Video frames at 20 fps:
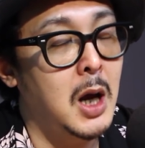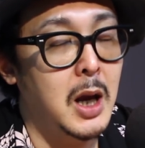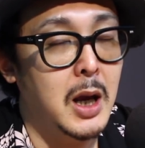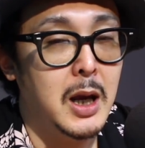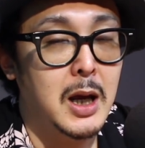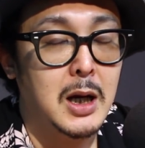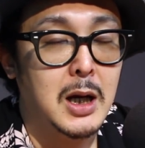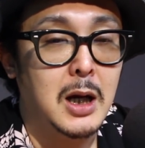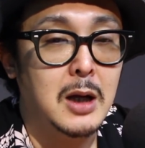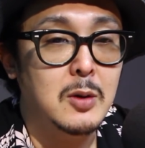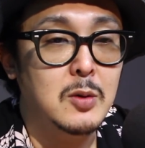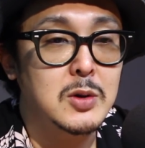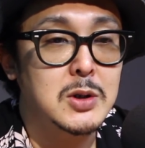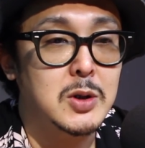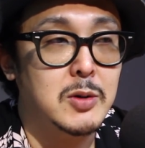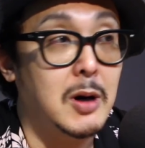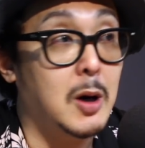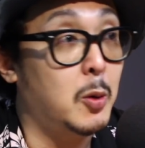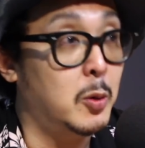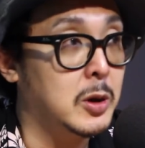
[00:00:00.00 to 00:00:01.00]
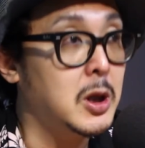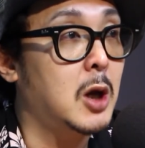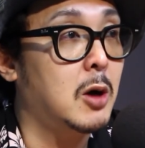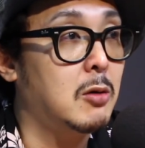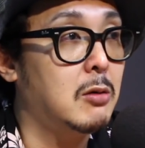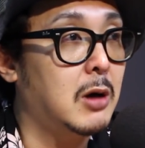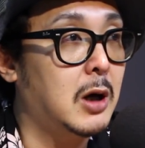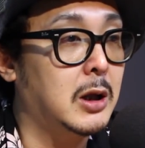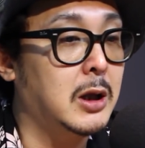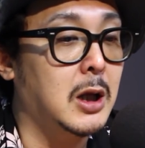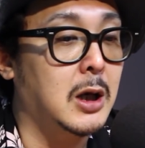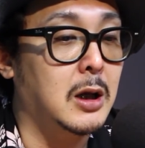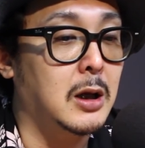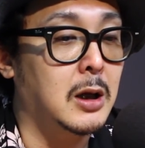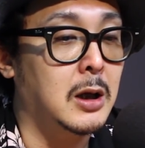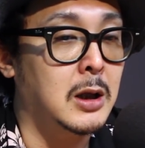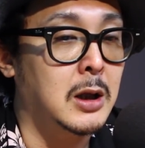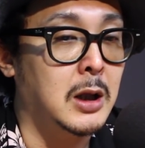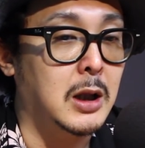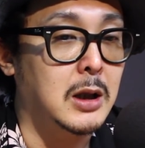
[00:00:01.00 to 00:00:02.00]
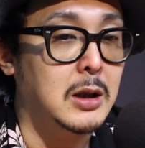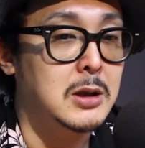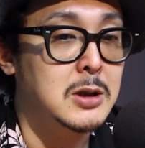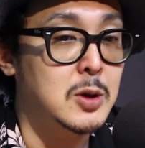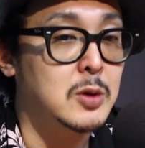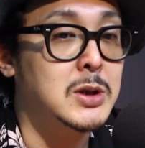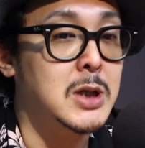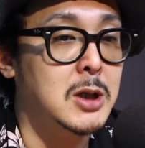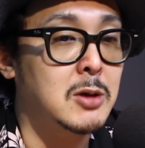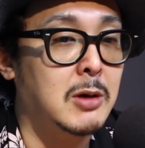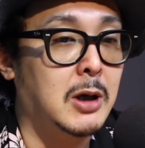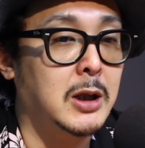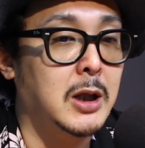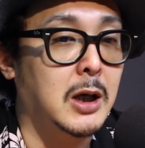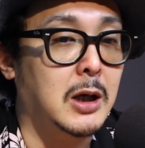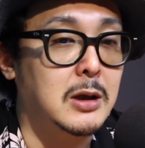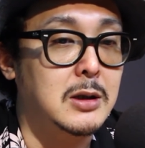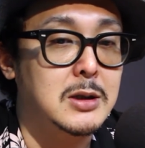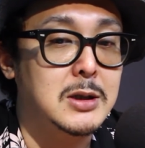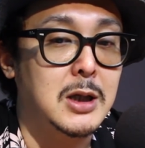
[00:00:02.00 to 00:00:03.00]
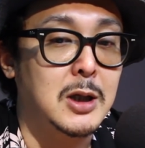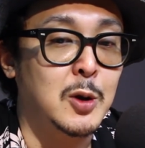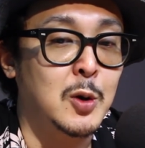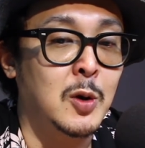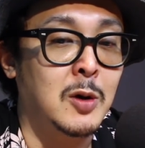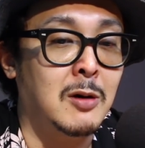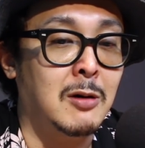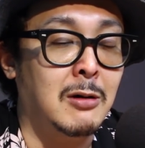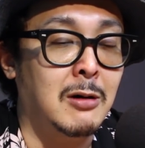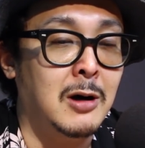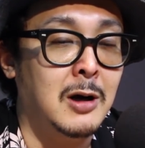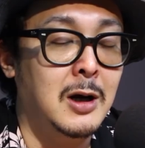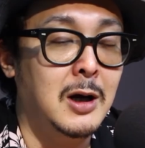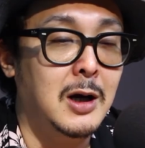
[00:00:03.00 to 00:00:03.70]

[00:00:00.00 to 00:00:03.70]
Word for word: えー、彼女は女の方女性の方なんですけど